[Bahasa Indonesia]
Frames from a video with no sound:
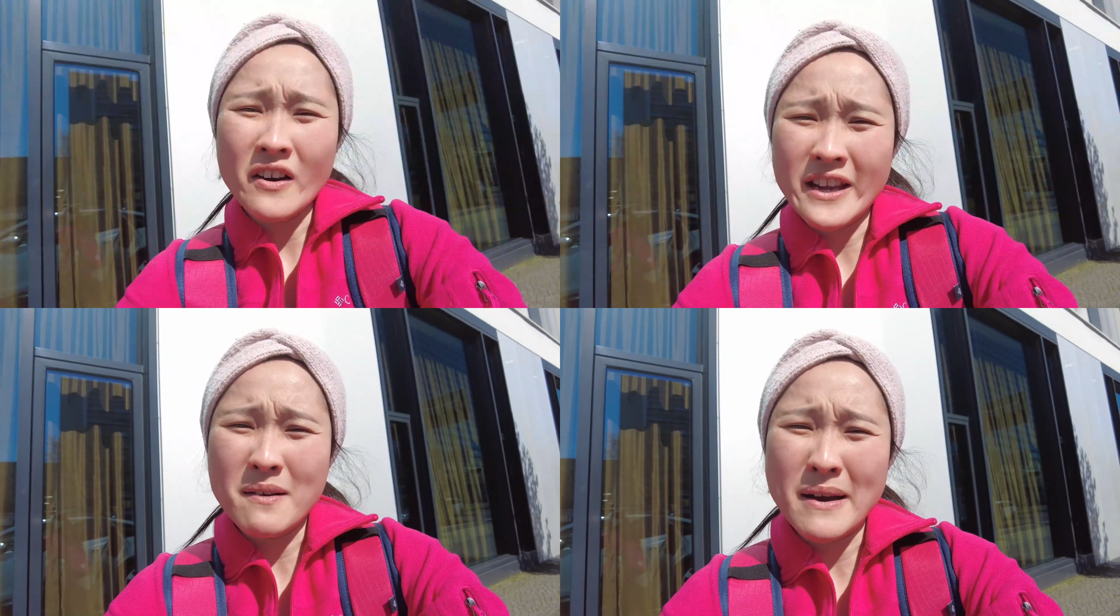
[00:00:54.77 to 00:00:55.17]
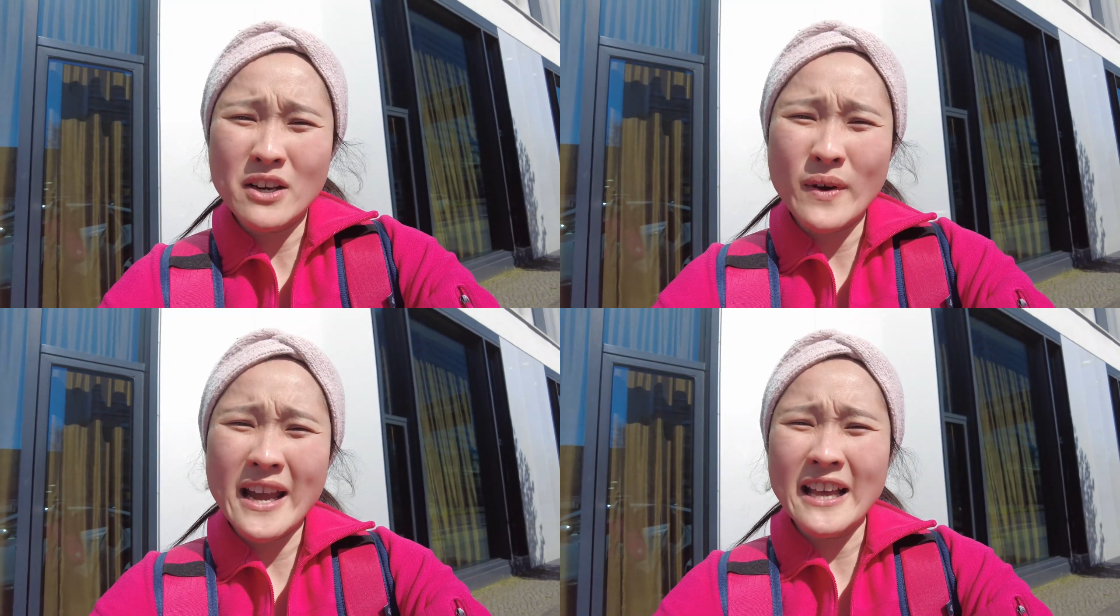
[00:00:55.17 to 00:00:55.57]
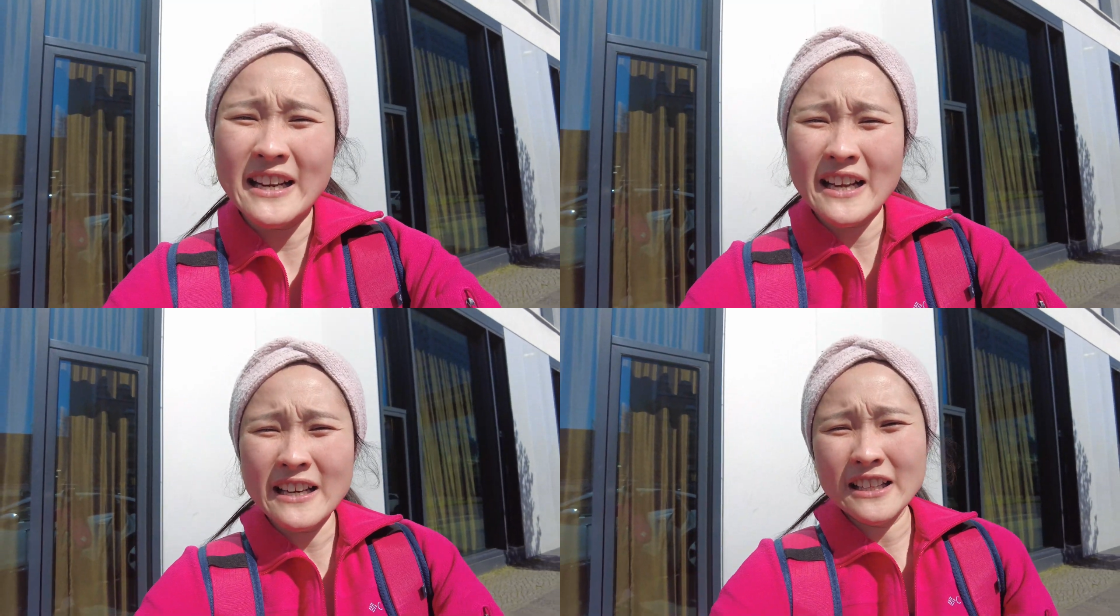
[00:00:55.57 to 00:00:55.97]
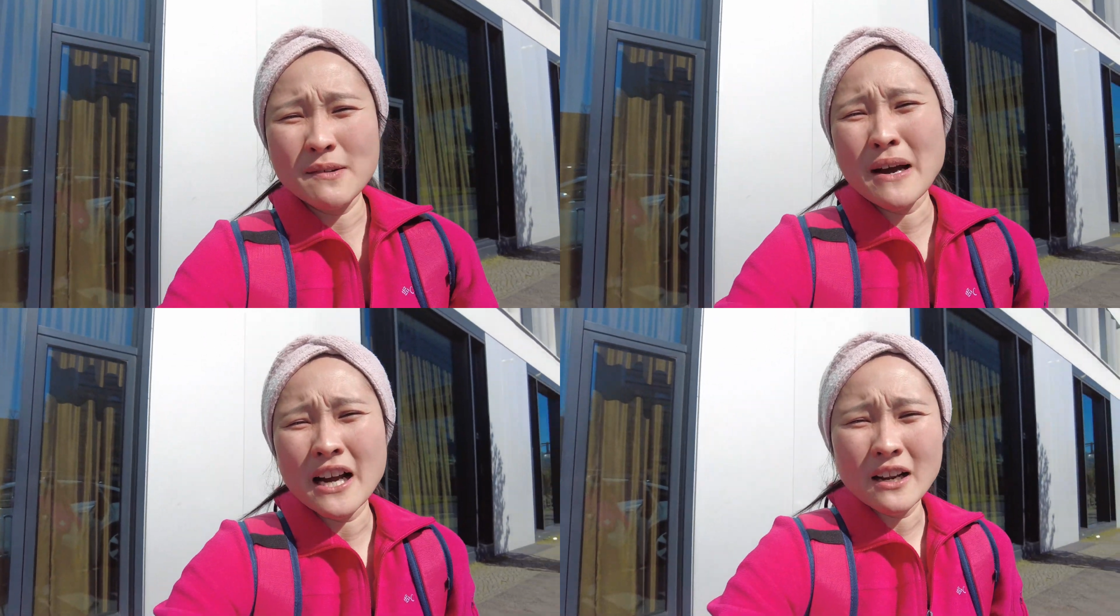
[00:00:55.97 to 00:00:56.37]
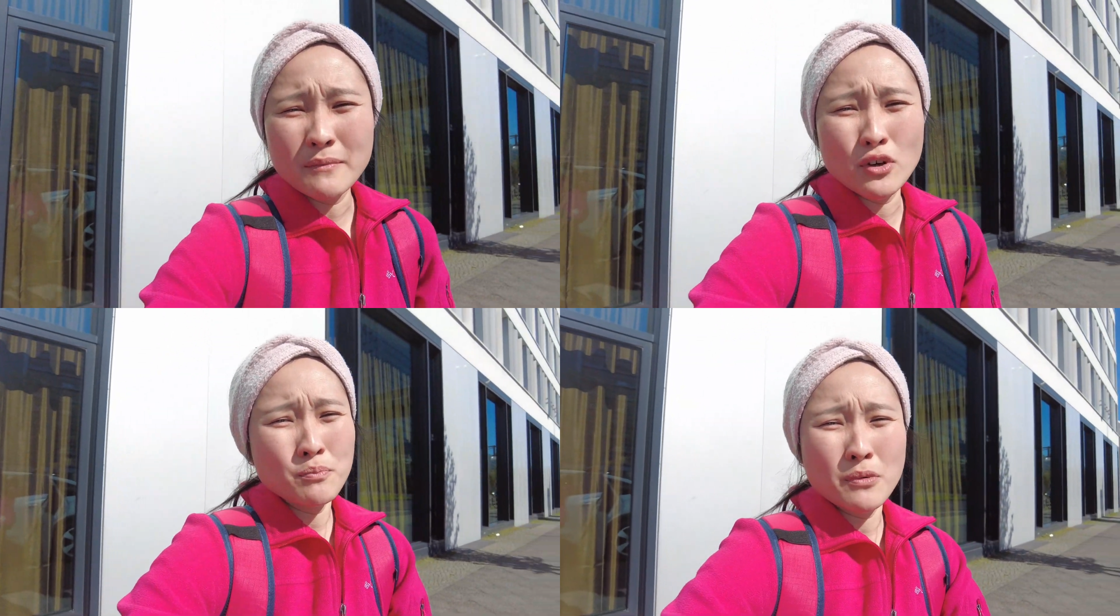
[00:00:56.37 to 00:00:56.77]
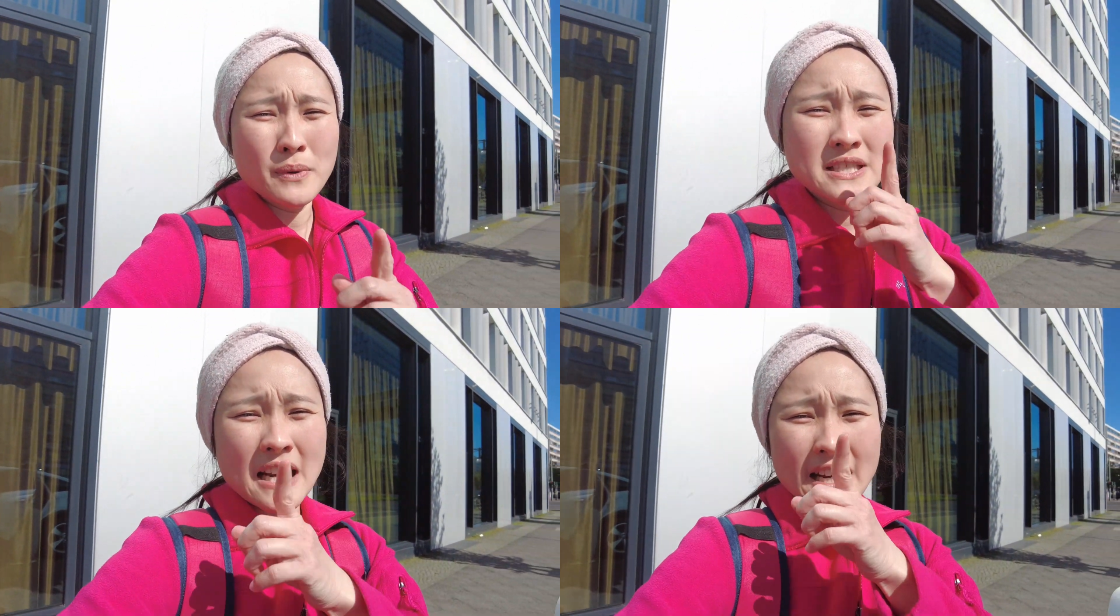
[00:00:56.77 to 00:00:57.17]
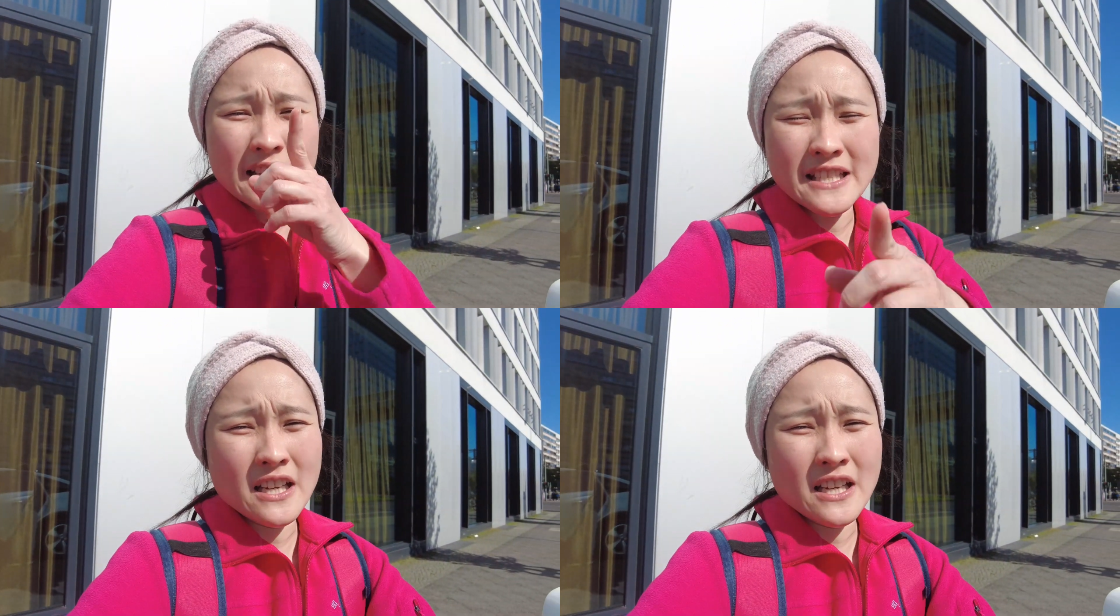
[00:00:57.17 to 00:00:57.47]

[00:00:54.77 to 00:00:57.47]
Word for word: Oh ya, by the way hari ini kan kita bakalan menempuh perjalanan